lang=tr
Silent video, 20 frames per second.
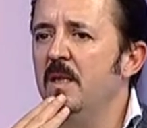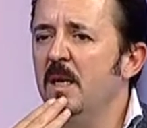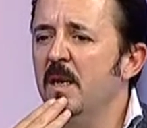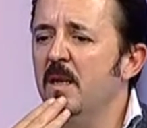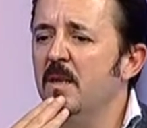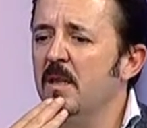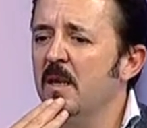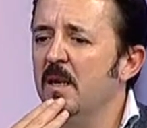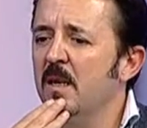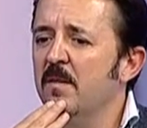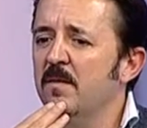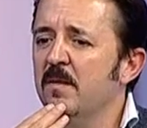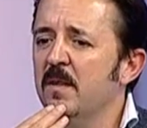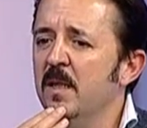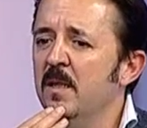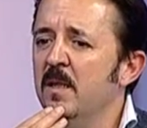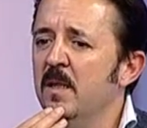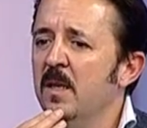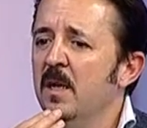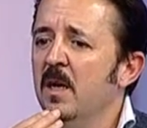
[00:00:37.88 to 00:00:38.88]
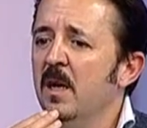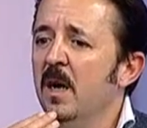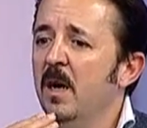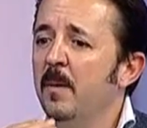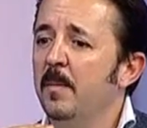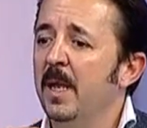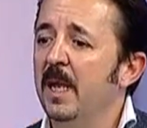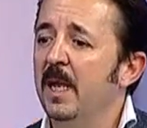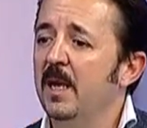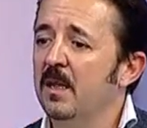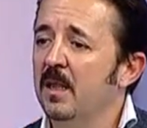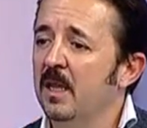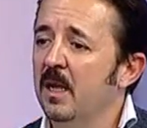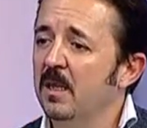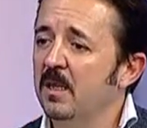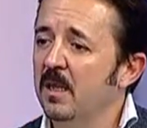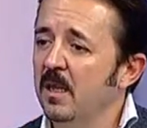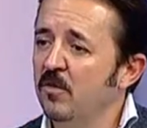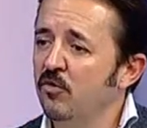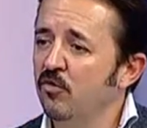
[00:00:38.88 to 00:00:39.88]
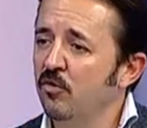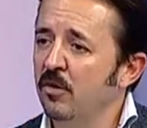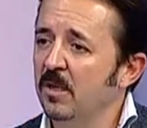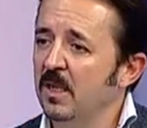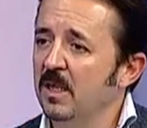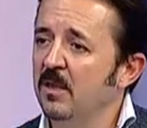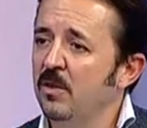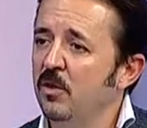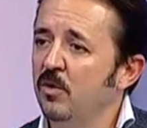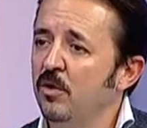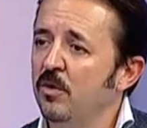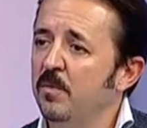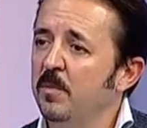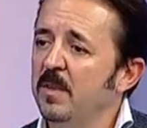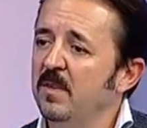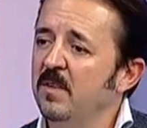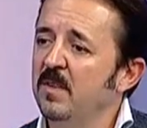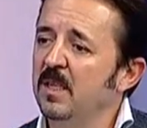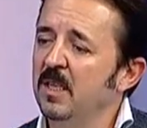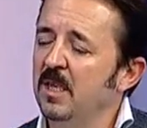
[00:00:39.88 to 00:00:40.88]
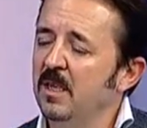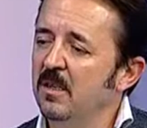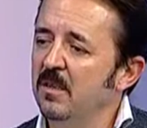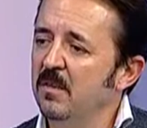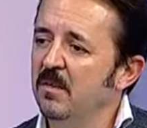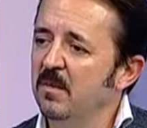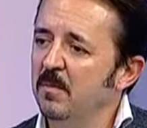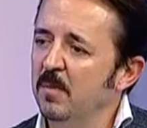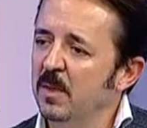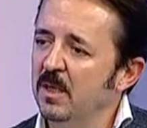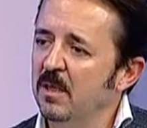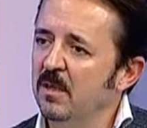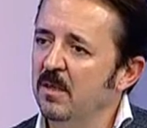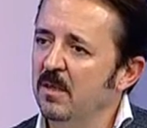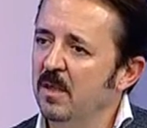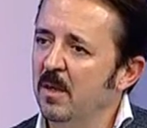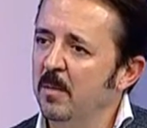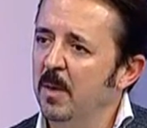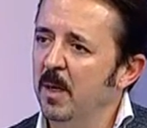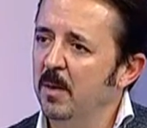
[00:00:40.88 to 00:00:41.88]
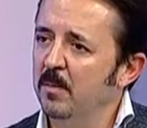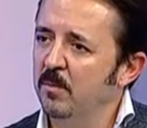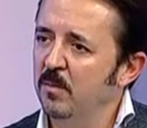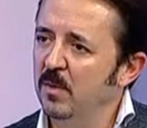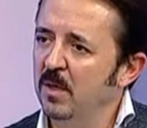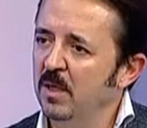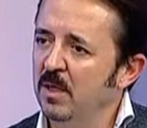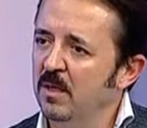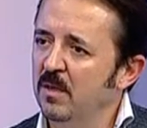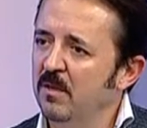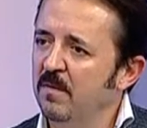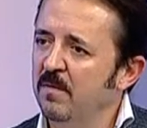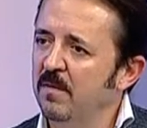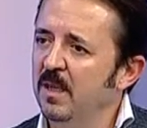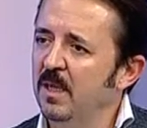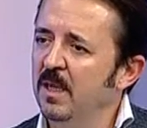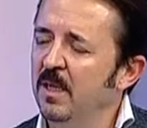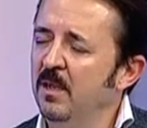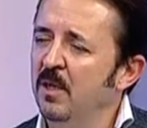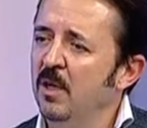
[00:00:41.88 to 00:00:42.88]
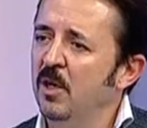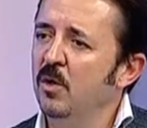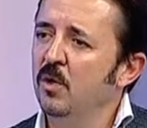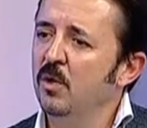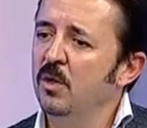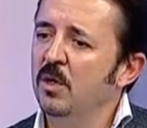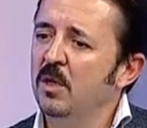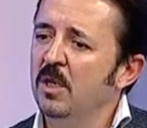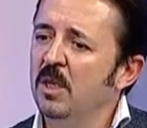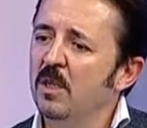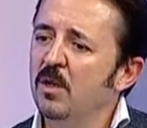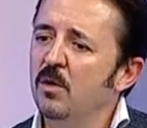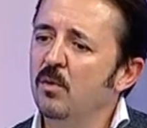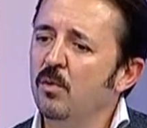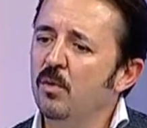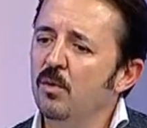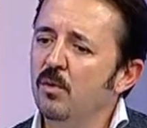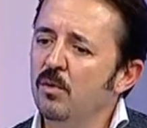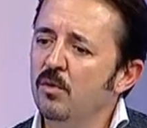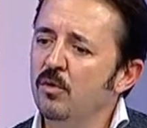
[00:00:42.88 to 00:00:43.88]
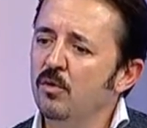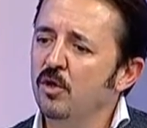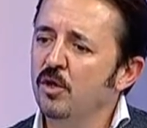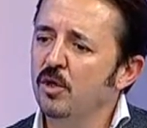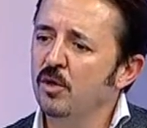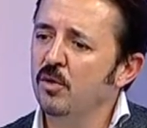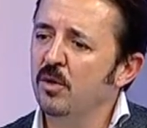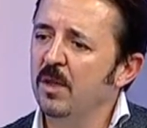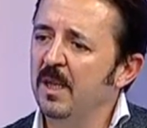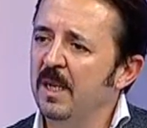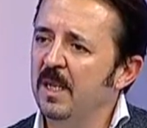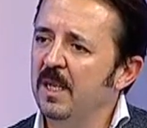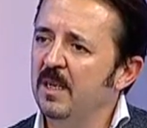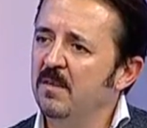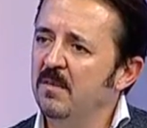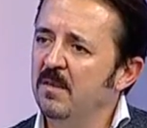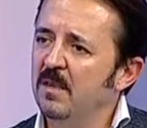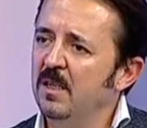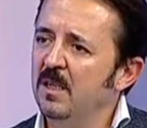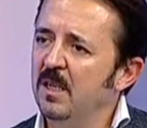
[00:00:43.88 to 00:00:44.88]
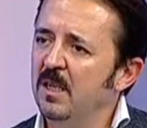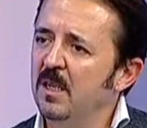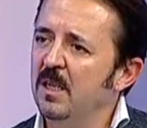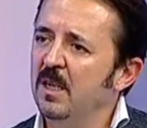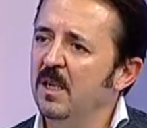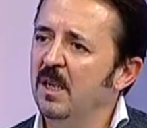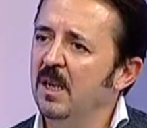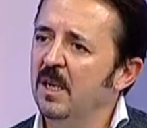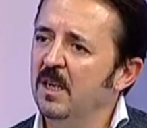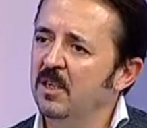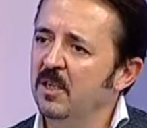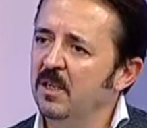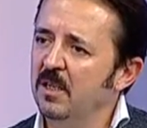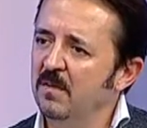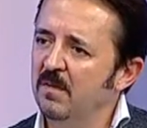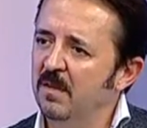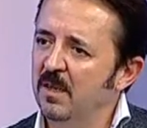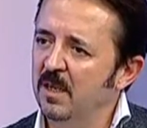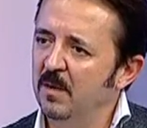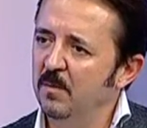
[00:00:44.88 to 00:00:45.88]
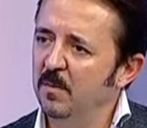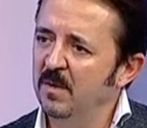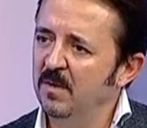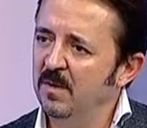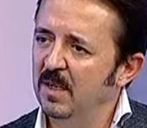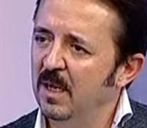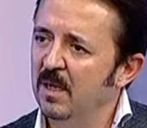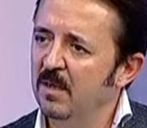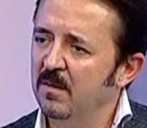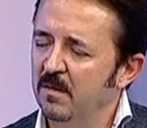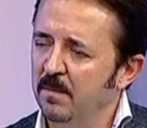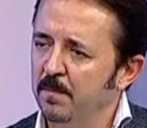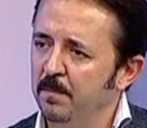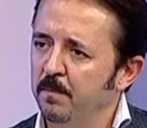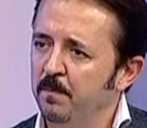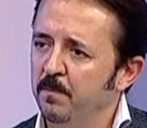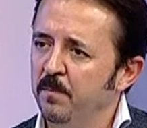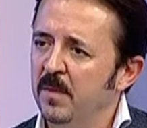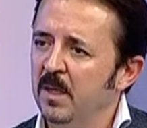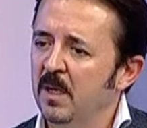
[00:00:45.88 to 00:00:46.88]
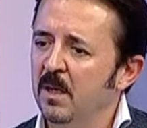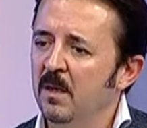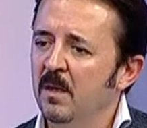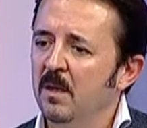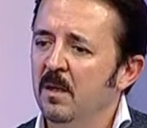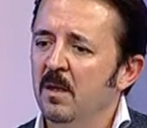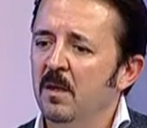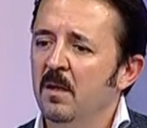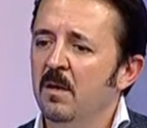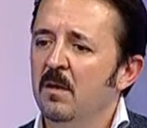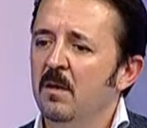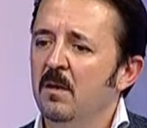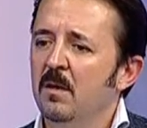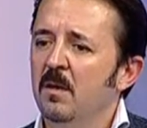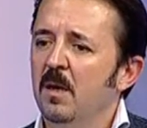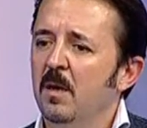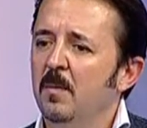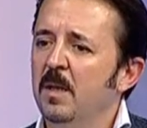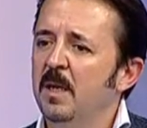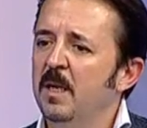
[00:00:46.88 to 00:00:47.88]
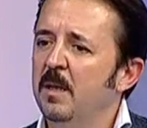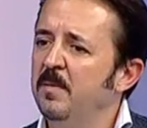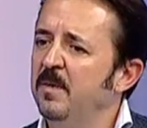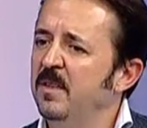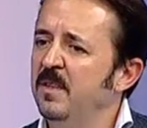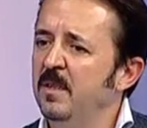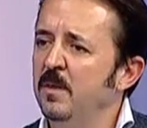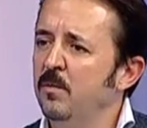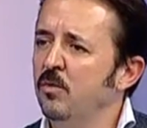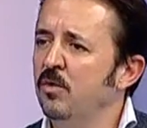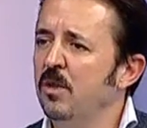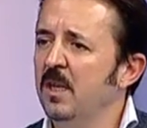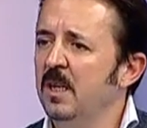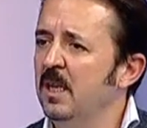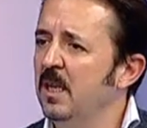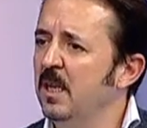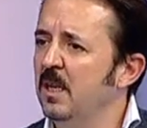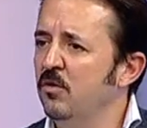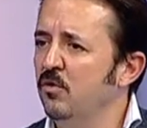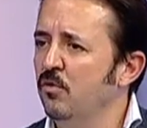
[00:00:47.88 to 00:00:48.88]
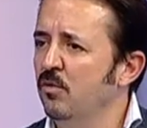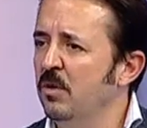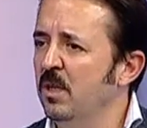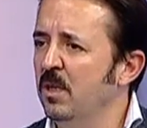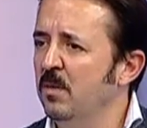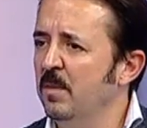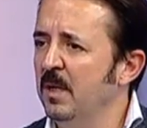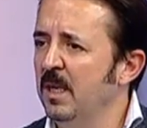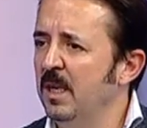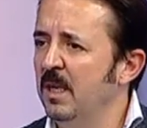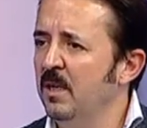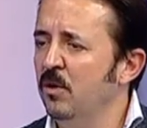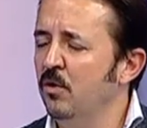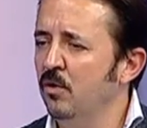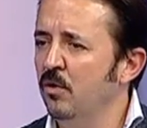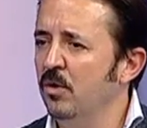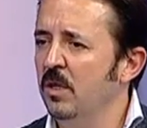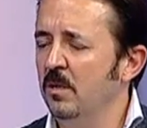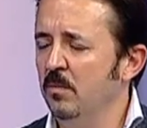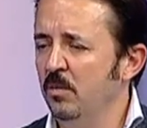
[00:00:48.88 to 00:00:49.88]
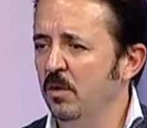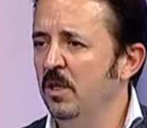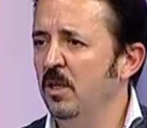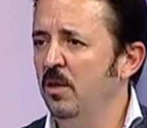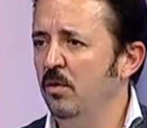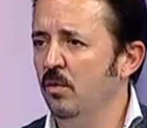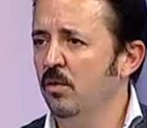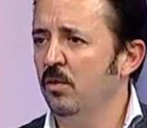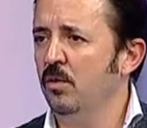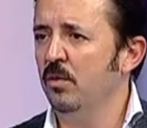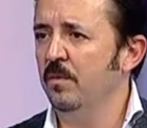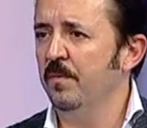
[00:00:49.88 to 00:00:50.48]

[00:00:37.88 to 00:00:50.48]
Diğer taraftan ameliyatlardan sonra tiroid bezinin yarısı mı alındı, tamamı mı alındı falan e, yine o oluşacak olan eksiğin de yine ilaçla verilmesi lazım. Hı hı. Ee, ama hepsinde mutlak ilaç kullanımı gerekiyor diye bir şey yok.